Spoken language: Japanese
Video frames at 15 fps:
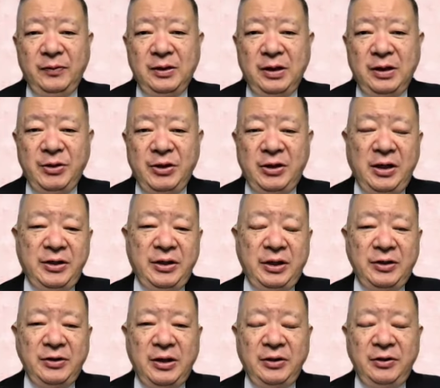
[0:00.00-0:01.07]
株式会社
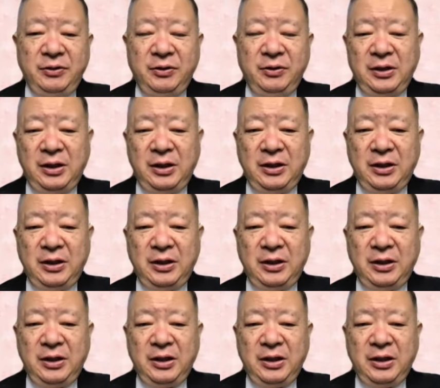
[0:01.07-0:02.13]
決断力の高島
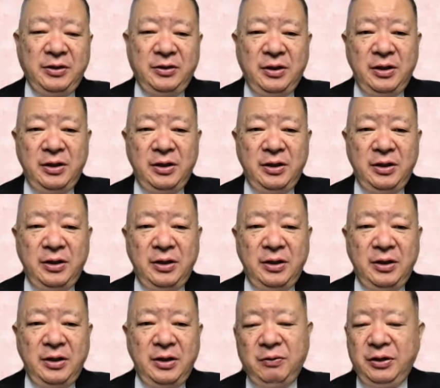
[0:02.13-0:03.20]
徹です。今日
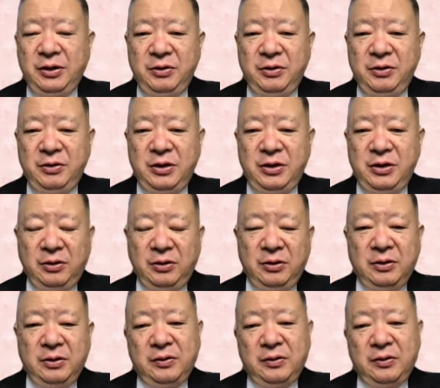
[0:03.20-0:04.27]
は友人の
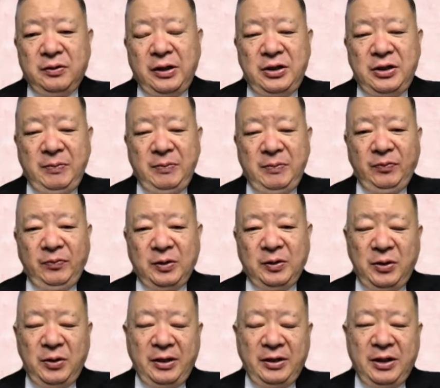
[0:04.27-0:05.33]
歴史講
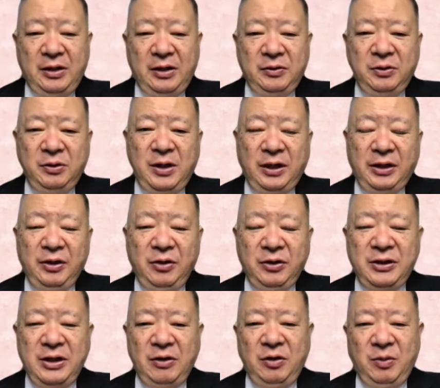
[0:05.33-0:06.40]
演家、黒田博樹
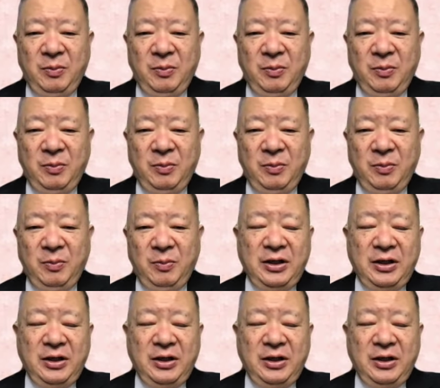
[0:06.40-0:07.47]
さんをお招きしてです
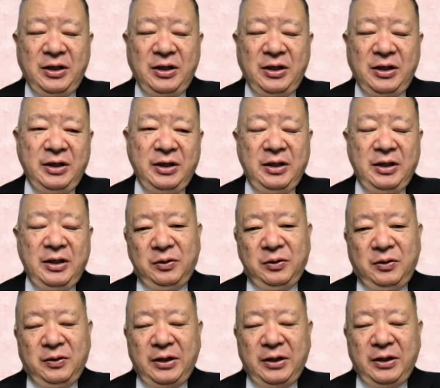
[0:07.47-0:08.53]
ね、あの
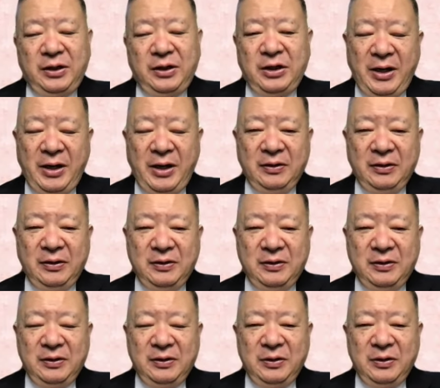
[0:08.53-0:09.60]
歴史講演、
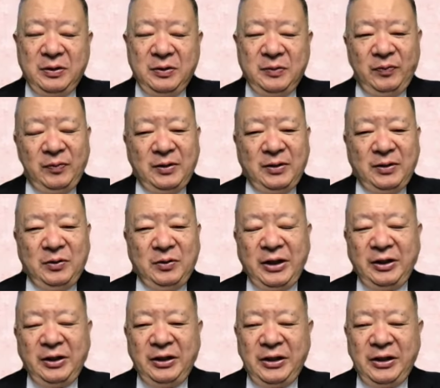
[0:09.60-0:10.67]
これやっ
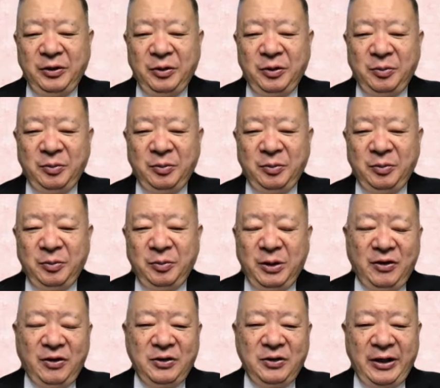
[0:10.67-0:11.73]
ていきたいと思いますので、よろ
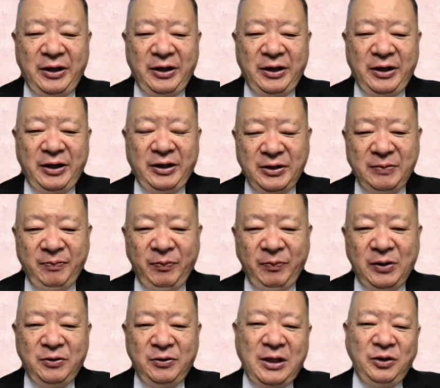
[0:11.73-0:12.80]
しくお願いいたします。
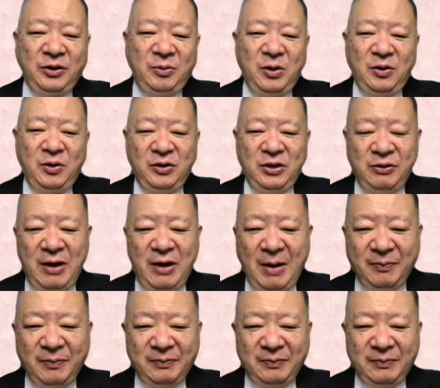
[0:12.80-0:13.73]
黒田さん、どうも、こんにちは。